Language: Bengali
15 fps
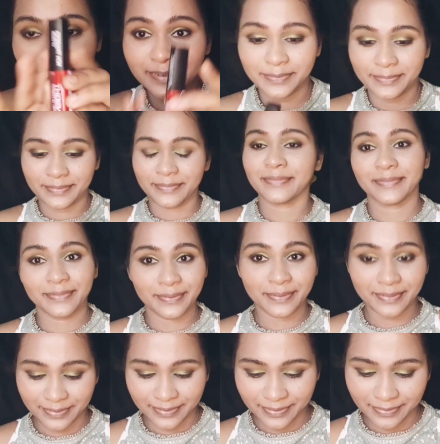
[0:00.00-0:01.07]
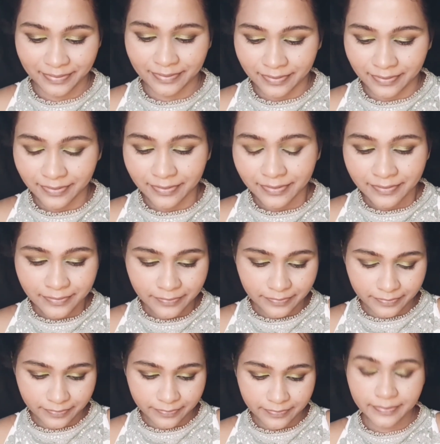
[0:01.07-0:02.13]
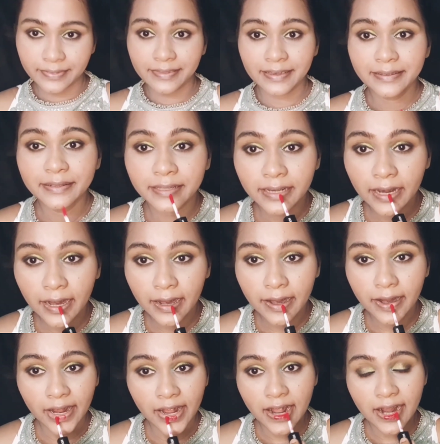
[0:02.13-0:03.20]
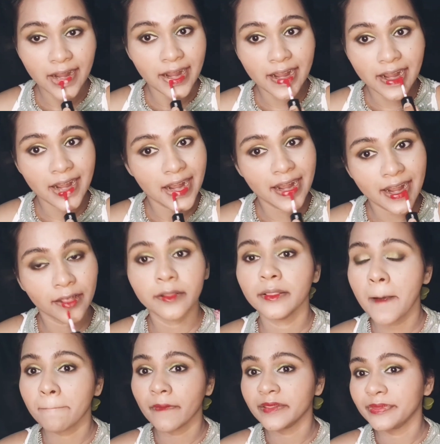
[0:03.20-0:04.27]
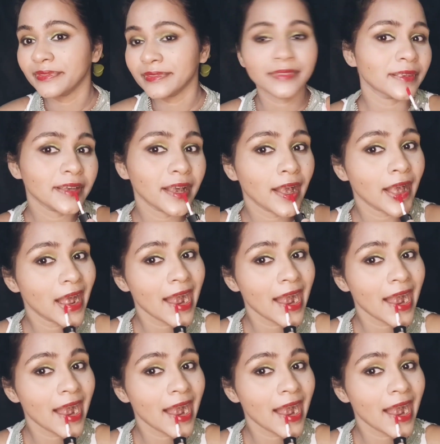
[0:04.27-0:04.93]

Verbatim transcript: আমি এখানে ইনসাইটের জিরো টু রেড অ্যালার্ট এই লিপস্টিকটা ইউজ করছি